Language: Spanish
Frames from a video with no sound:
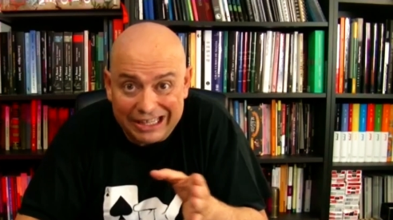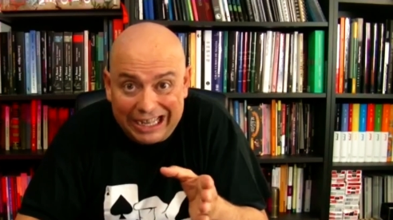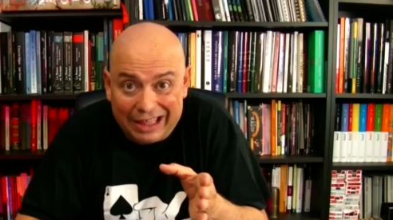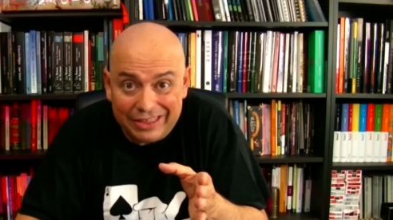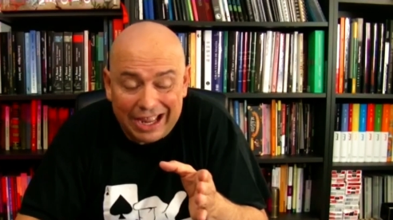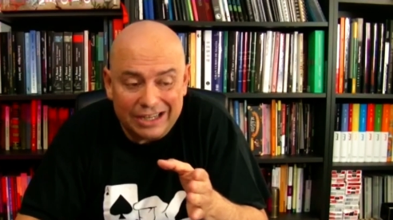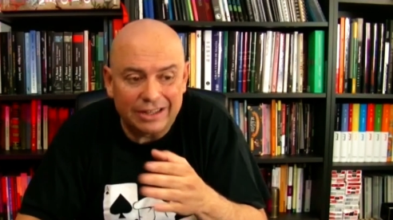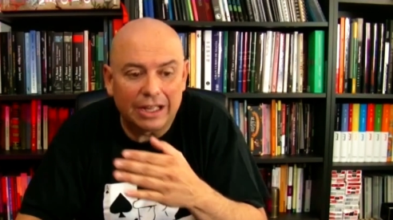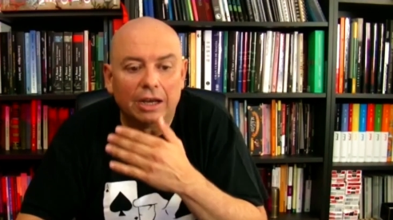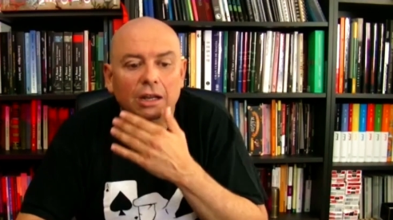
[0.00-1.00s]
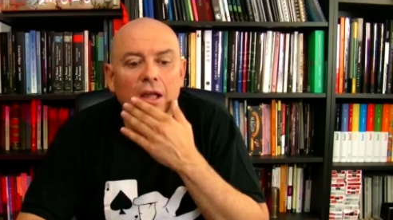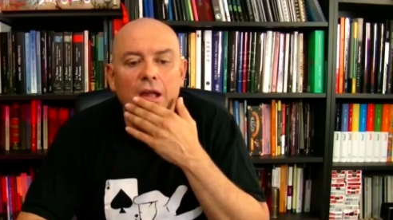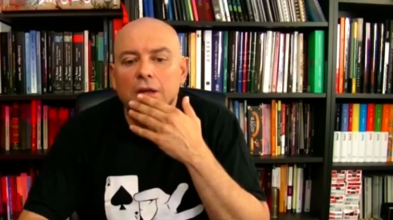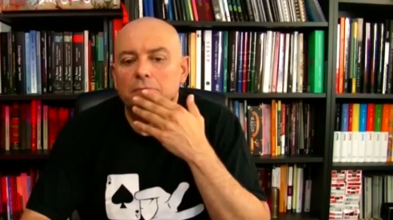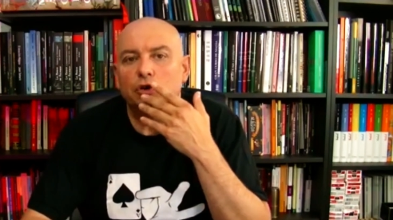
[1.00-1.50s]
Tienen a ciegas y digan,
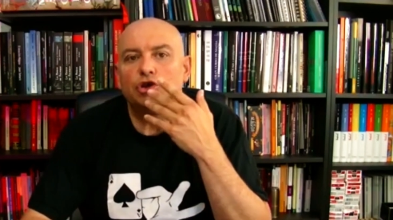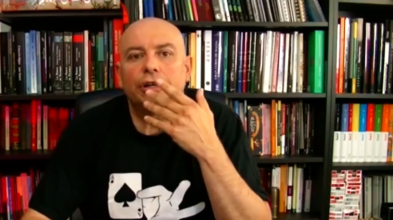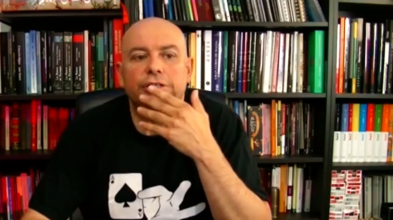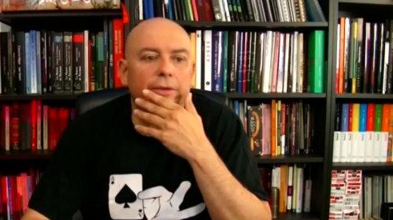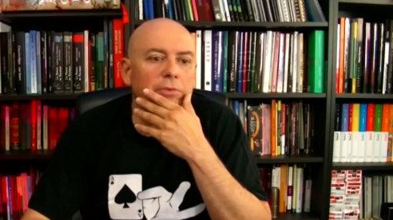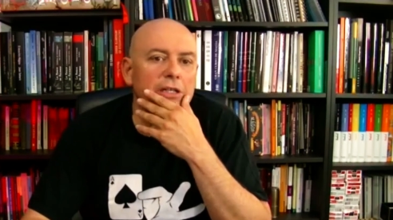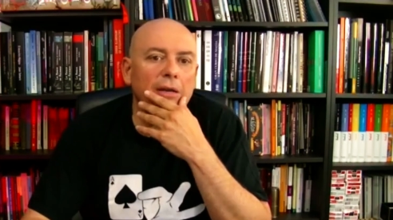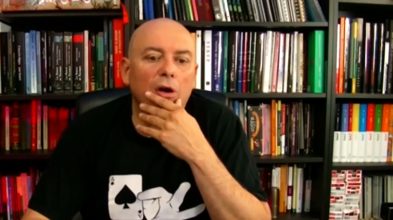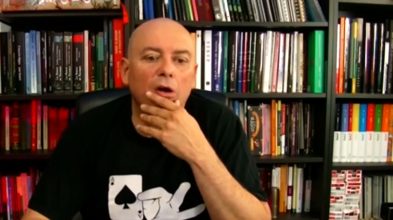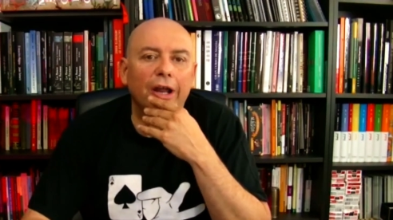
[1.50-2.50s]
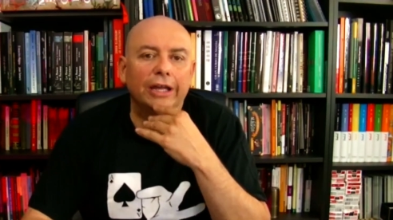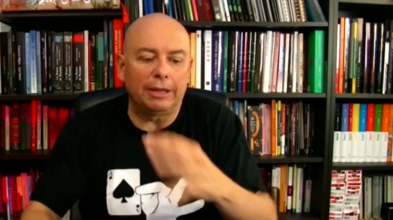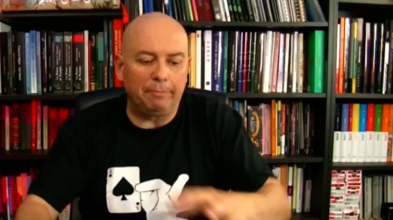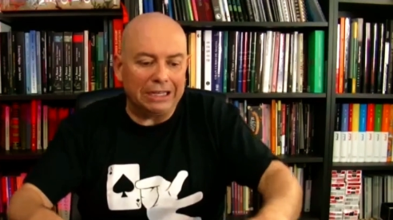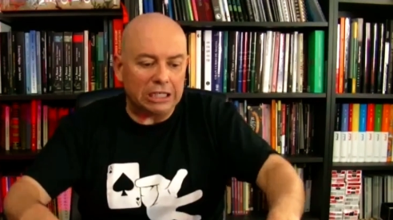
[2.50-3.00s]
pues yo qué sé, pues a lo mejor que
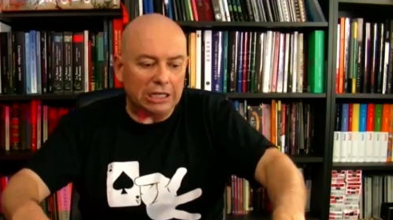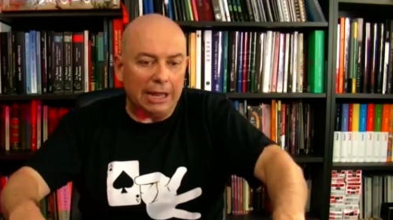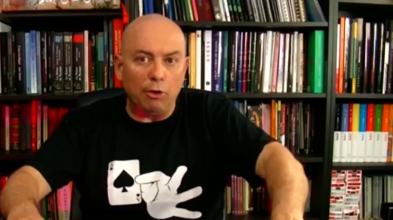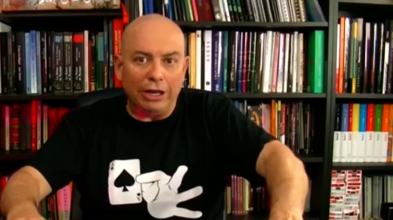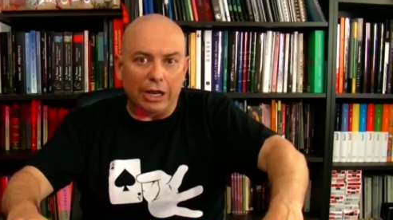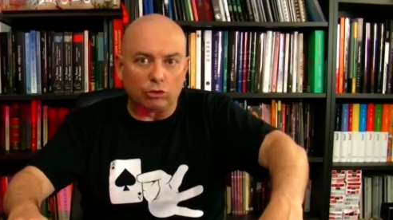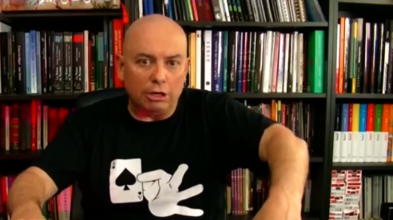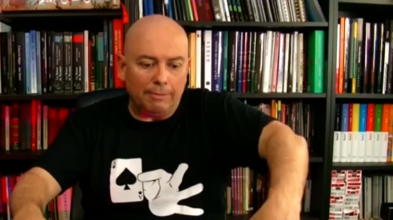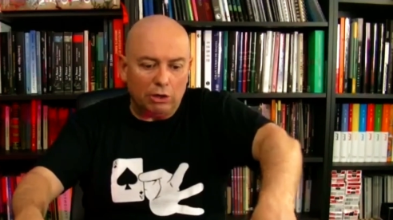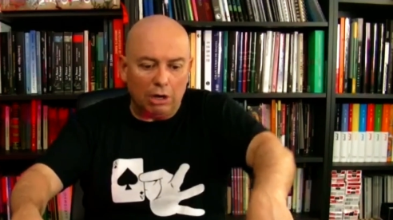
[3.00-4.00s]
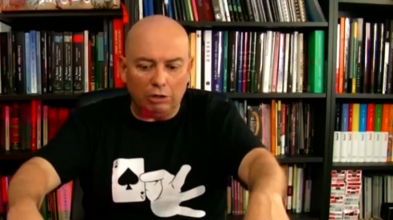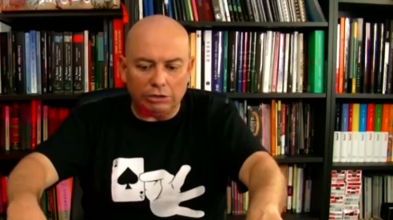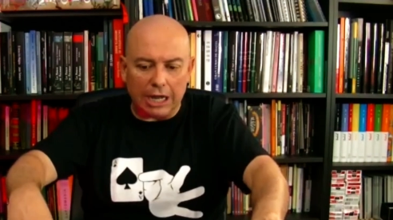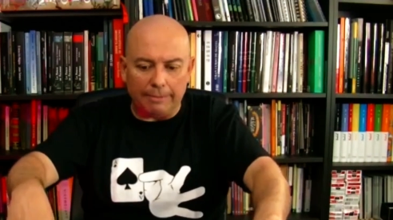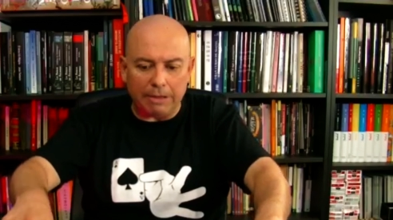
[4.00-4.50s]
te pasas la moneda de una mano a la
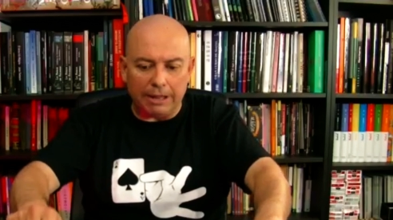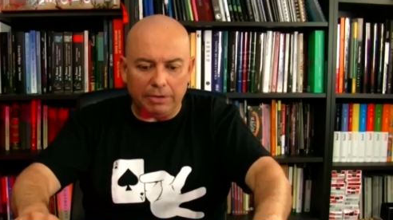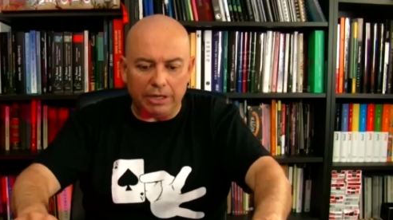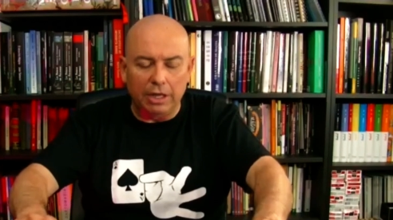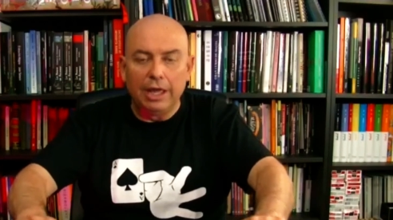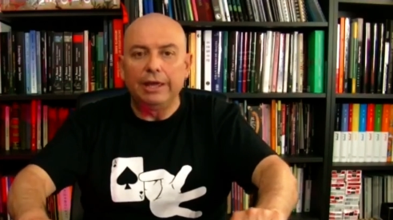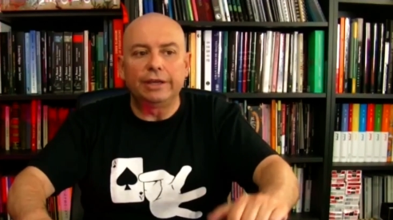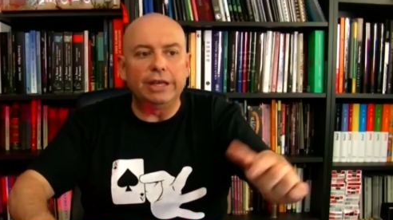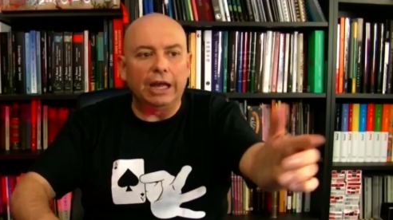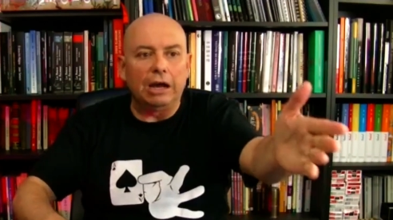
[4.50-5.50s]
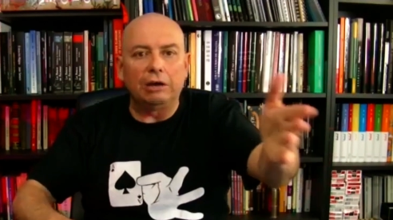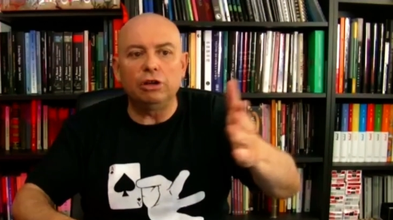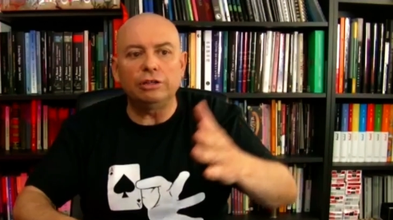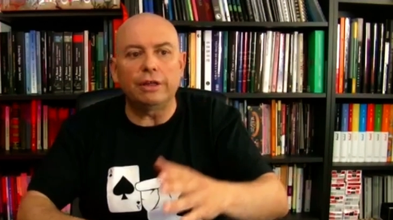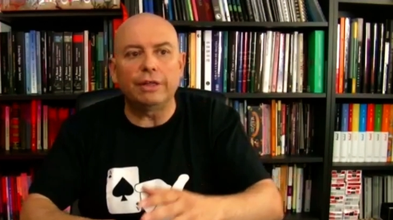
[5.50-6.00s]
otra, bien bien y llega
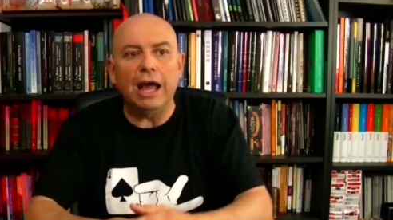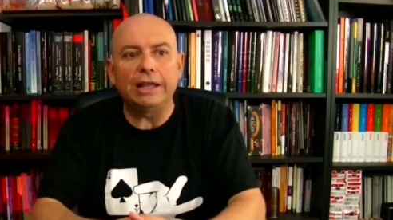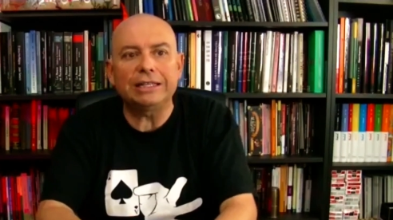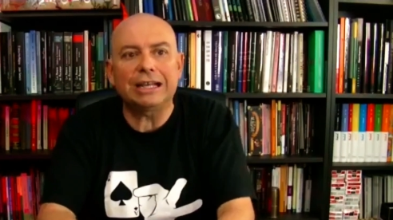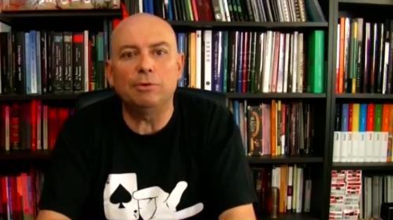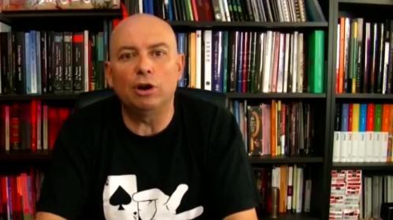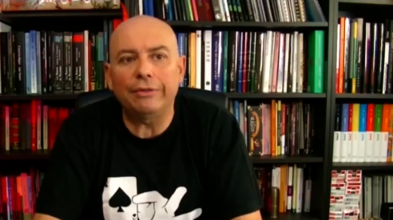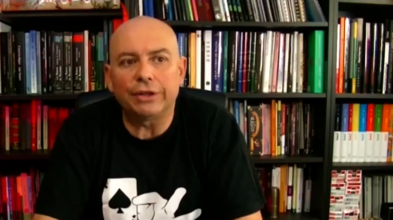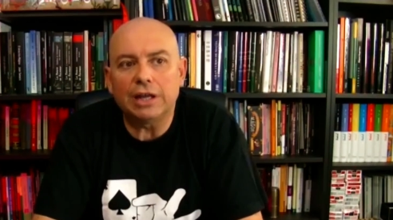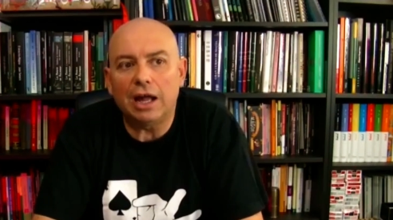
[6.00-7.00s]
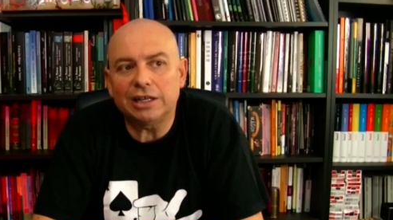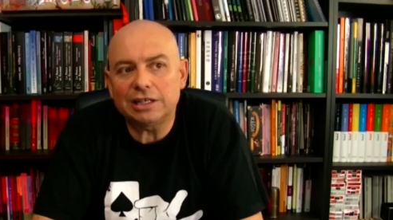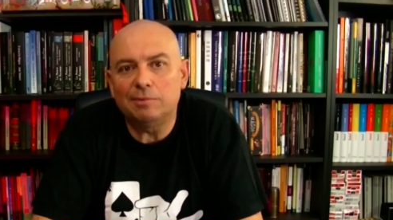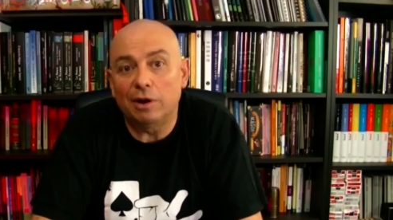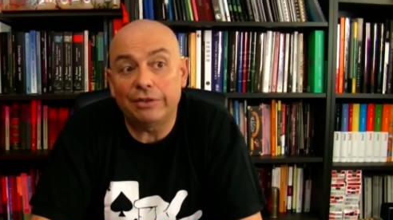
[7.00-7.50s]
uno y te dice, ah, ya sé cómo lo haces, ah, ya
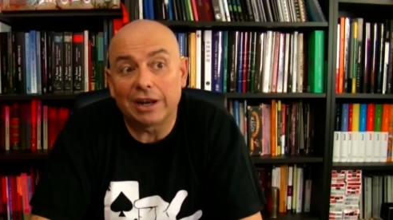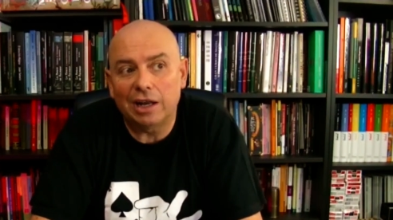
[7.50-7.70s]
sé cómo lo haces,